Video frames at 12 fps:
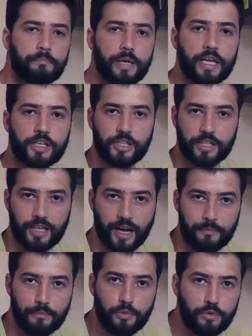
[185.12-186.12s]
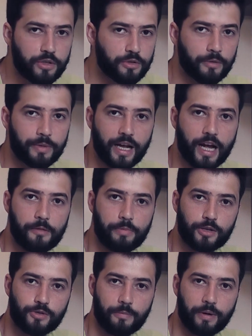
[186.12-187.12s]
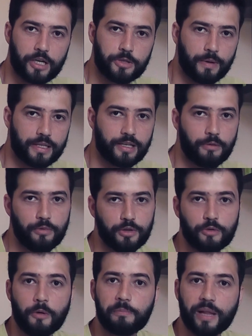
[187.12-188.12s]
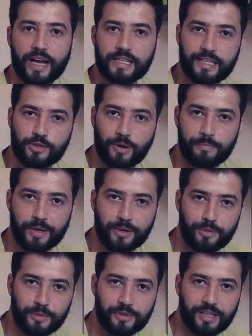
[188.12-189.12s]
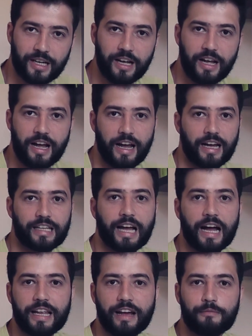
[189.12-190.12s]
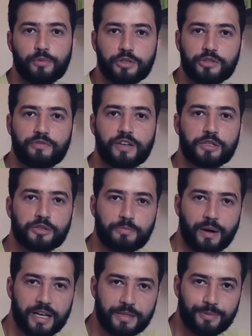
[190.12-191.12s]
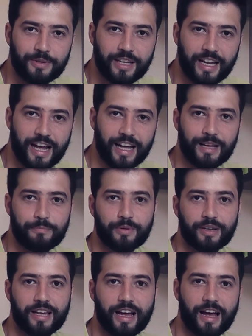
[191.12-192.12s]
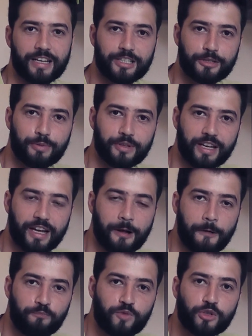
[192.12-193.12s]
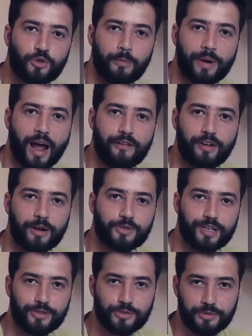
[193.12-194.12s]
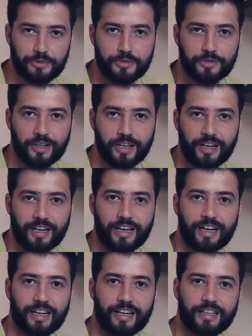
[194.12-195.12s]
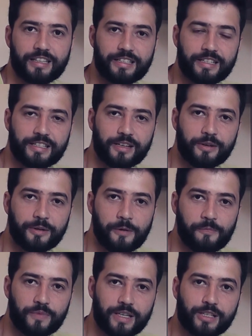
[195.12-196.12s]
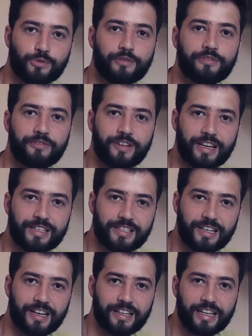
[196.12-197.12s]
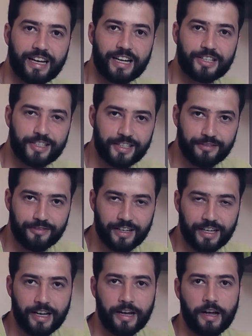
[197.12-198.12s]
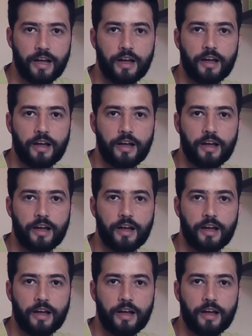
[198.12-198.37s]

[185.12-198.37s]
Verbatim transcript: Brígida, muito obrigado pela sua participação, muito complexa a sua pergunta. É, daria muitos vídeos para responder ela, porque a gente poderia desdobrar vários assuntos é, nesse seu, nessa sua vivência negativa, né?